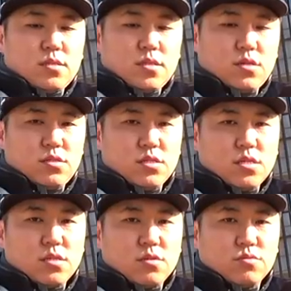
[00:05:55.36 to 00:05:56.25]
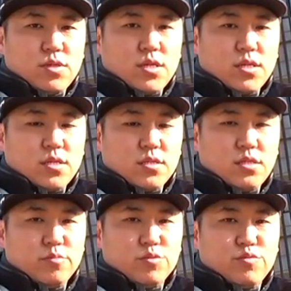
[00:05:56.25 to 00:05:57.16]
여럿이 러일 경우에
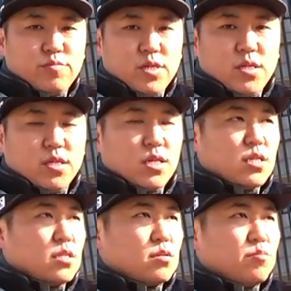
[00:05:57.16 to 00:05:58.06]
짐을 분배를 해야 된다는